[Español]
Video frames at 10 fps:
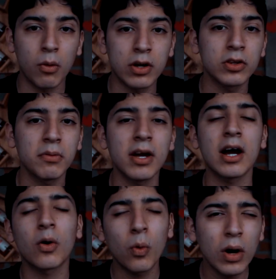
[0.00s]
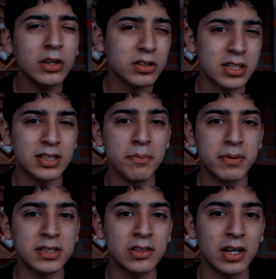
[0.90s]
Cuando veas cuándo se está
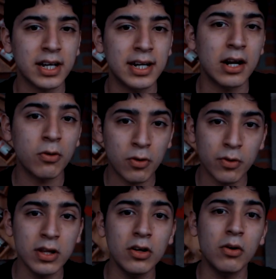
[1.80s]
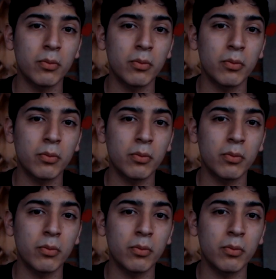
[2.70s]
empezando a generar un ruido,